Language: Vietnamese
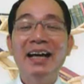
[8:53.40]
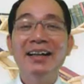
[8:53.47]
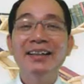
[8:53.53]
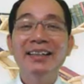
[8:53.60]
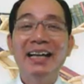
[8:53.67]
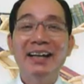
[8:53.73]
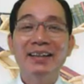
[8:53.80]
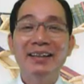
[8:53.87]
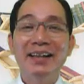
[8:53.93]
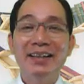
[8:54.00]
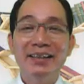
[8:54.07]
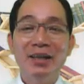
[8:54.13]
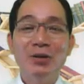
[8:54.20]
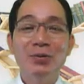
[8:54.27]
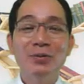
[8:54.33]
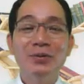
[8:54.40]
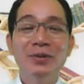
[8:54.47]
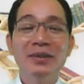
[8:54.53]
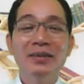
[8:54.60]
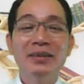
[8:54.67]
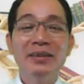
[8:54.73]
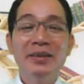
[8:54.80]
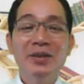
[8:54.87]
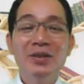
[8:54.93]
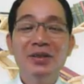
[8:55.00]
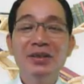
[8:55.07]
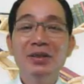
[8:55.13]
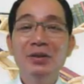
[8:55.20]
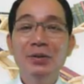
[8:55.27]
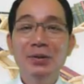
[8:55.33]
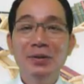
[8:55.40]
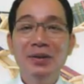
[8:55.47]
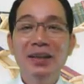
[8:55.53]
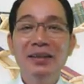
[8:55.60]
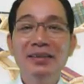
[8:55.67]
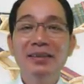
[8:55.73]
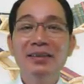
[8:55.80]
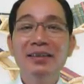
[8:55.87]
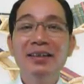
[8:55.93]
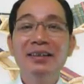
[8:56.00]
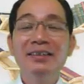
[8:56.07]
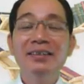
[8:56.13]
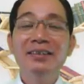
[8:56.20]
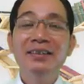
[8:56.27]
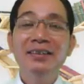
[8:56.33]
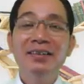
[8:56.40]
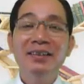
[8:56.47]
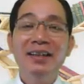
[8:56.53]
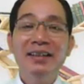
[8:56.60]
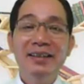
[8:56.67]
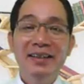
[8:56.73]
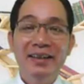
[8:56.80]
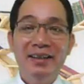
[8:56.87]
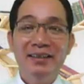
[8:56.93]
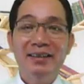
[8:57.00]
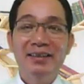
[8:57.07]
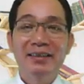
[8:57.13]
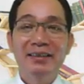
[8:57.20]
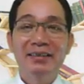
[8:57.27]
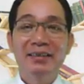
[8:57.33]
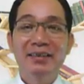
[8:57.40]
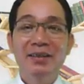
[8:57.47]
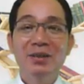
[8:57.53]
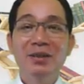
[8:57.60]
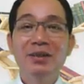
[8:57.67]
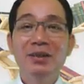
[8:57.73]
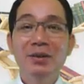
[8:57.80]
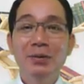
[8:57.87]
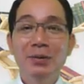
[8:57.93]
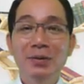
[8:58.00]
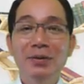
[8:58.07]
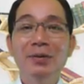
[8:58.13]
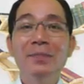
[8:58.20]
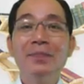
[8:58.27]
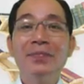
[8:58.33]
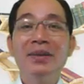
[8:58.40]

là anh chàng chăn trâu. Trư Nị là chức nữ, chức là dệt. Trư Nị